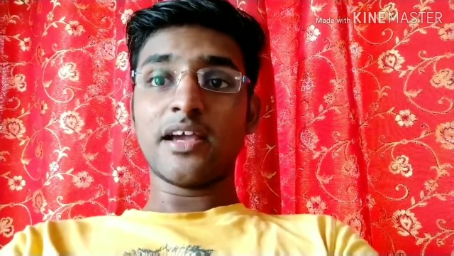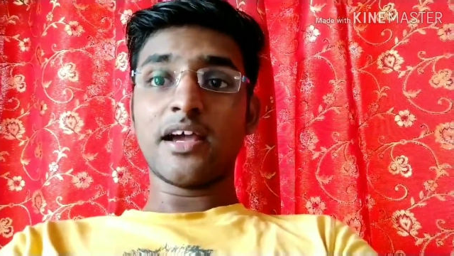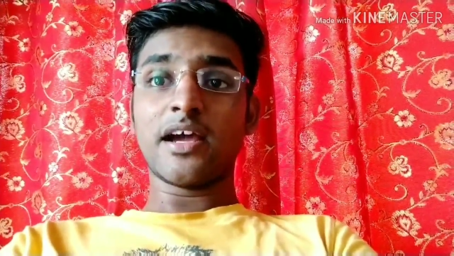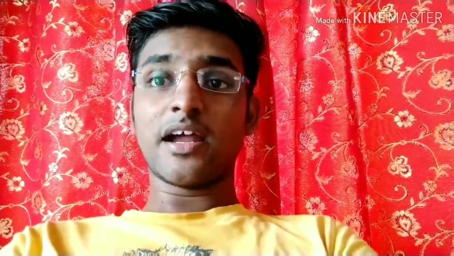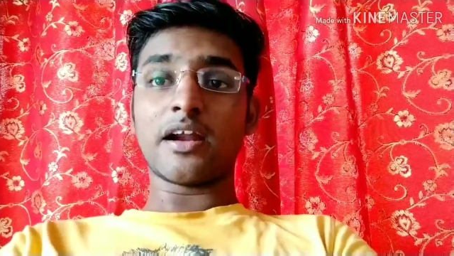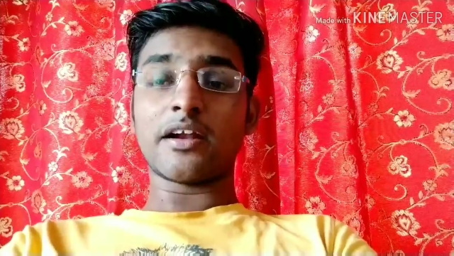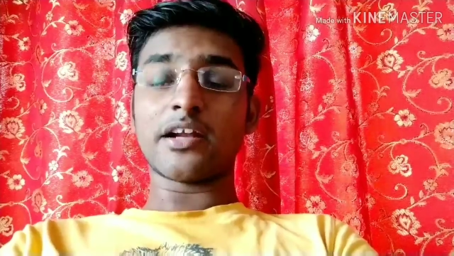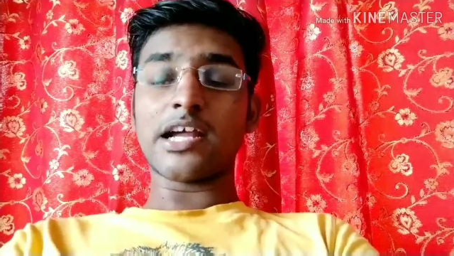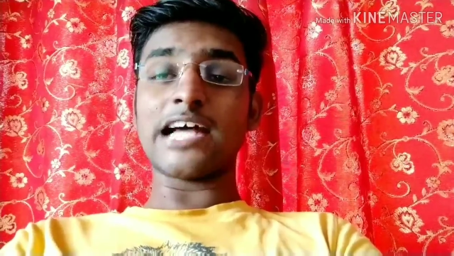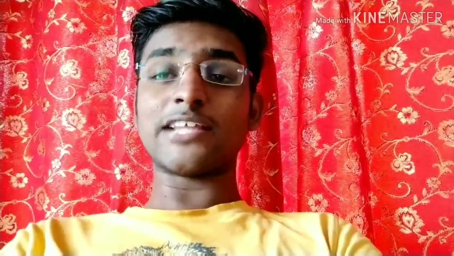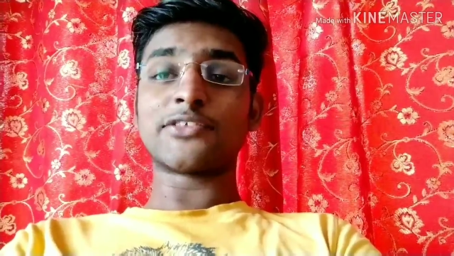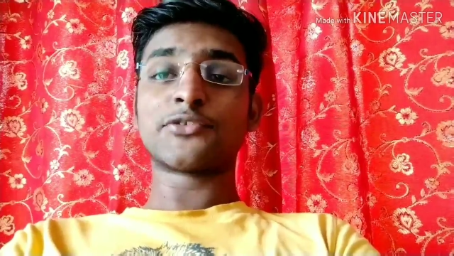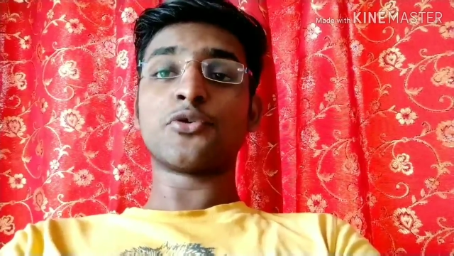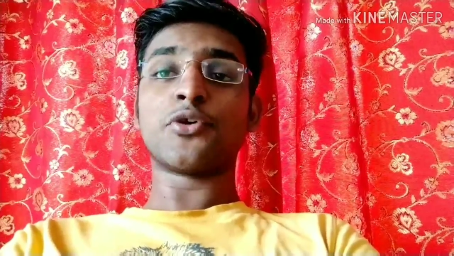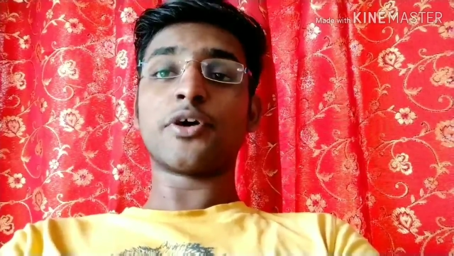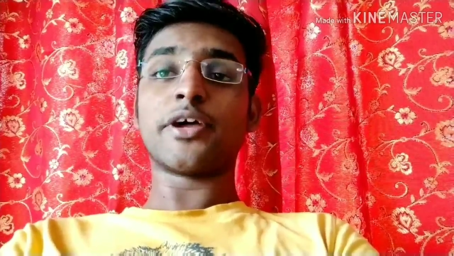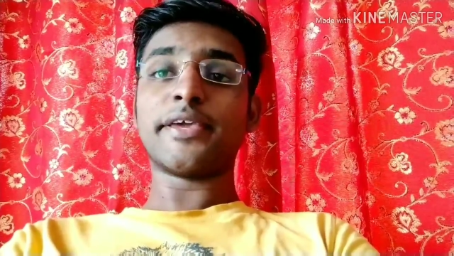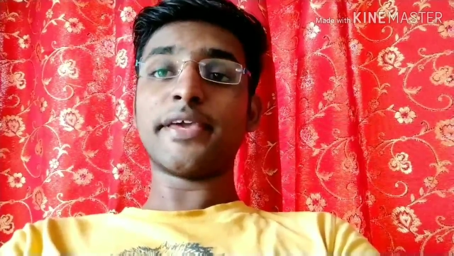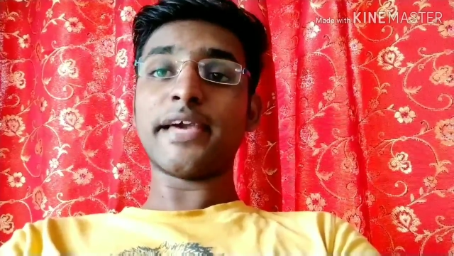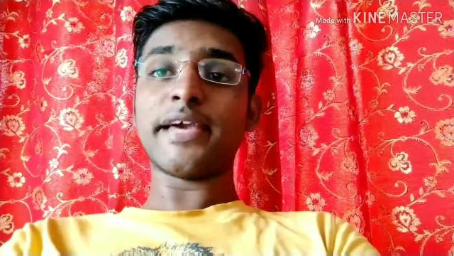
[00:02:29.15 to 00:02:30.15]
रात को
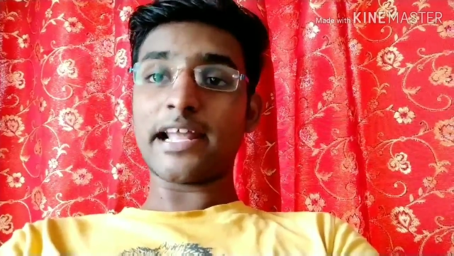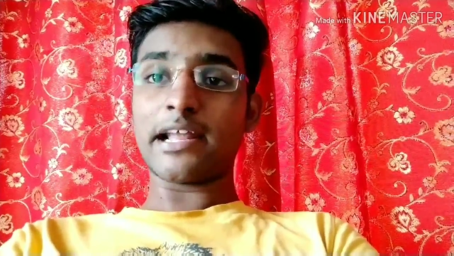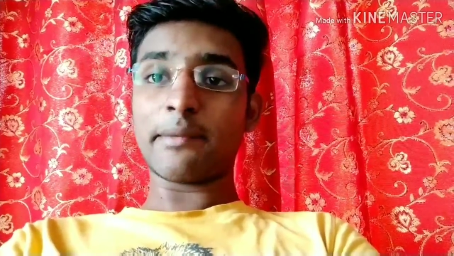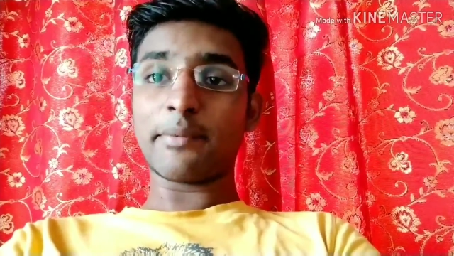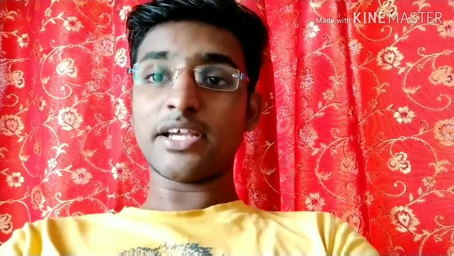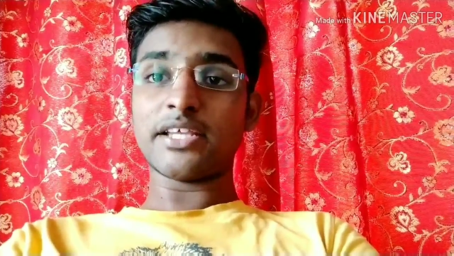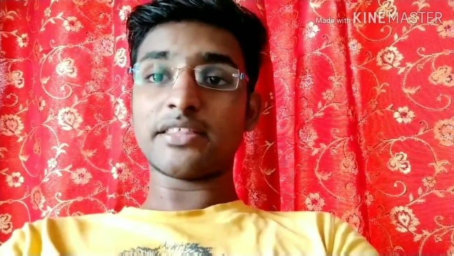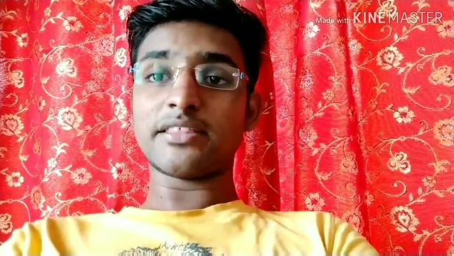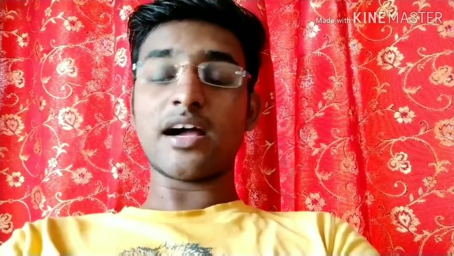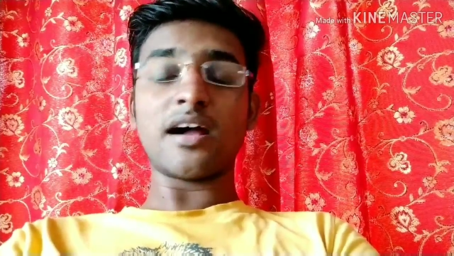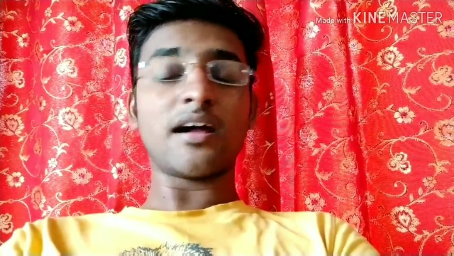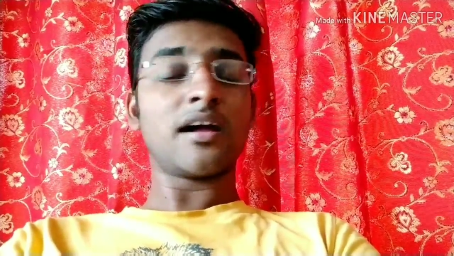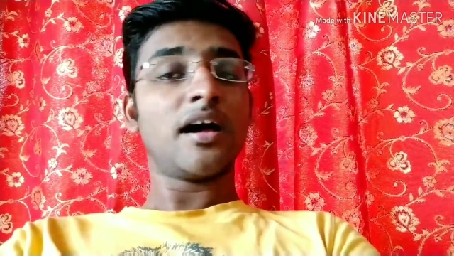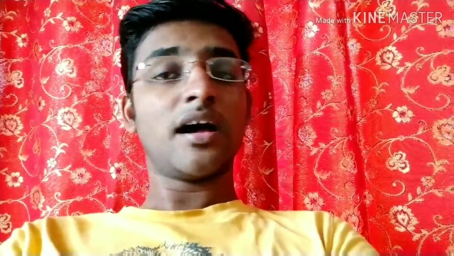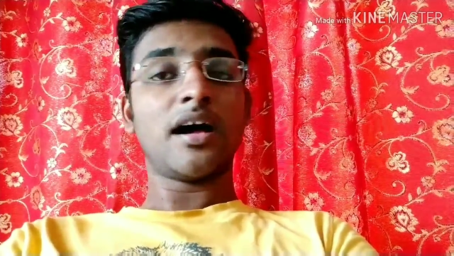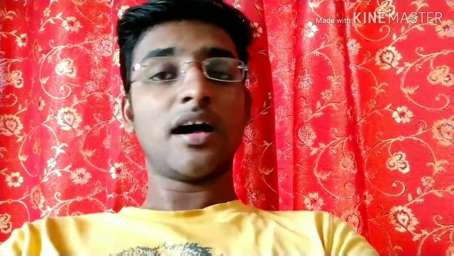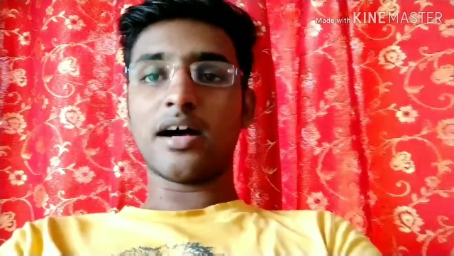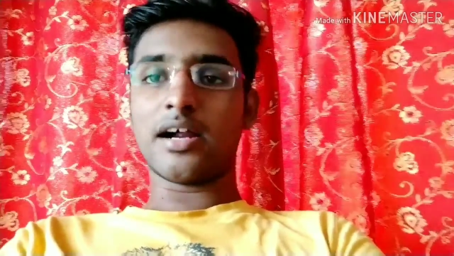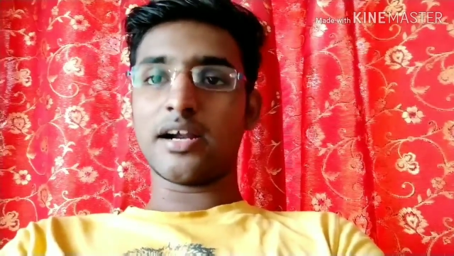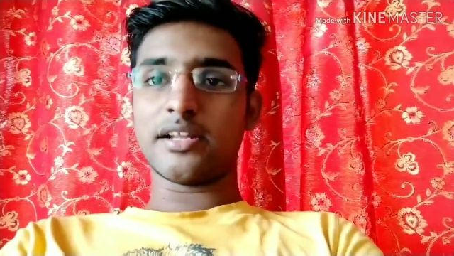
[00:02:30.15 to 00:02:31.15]
ग्यारह बजे तक
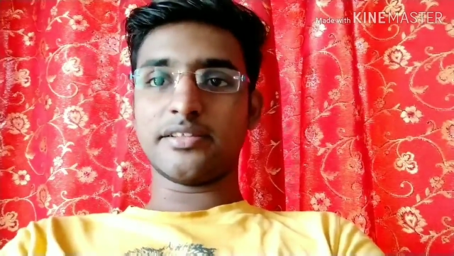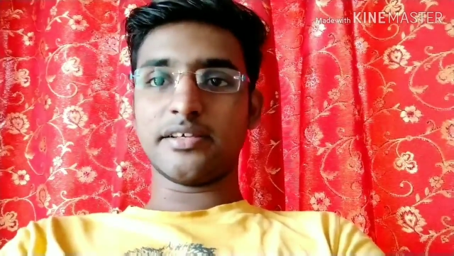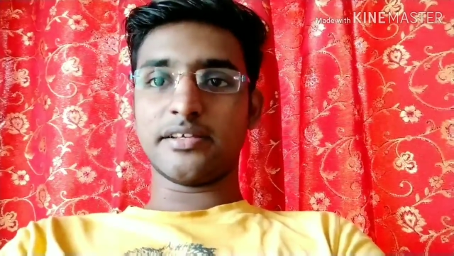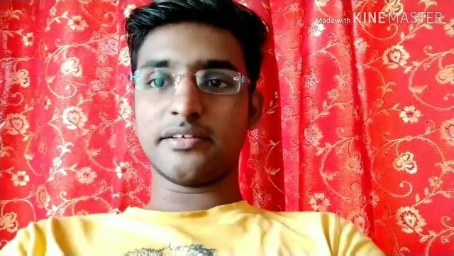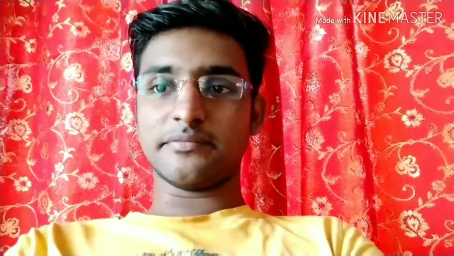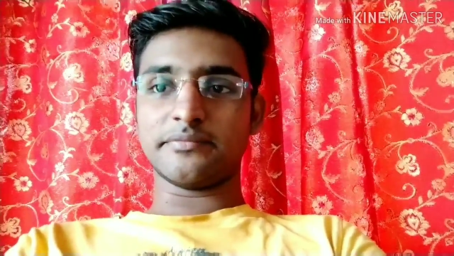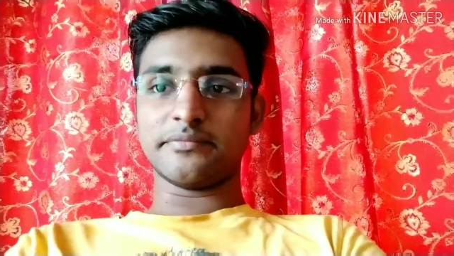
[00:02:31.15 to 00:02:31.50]
हर दिन